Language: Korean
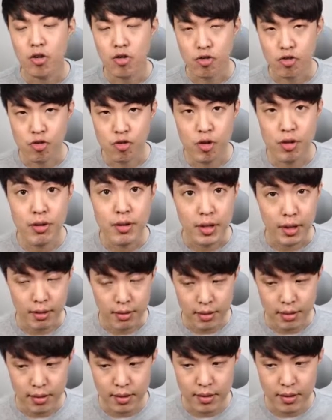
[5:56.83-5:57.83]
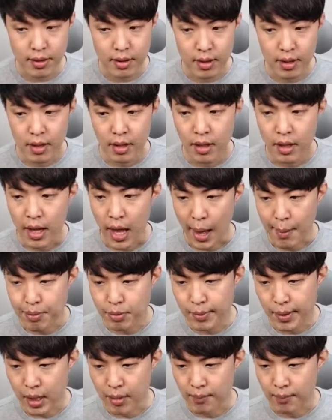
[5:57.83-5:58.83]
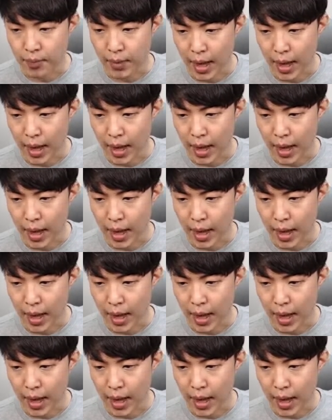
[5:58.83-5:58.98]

Juices. F 발음.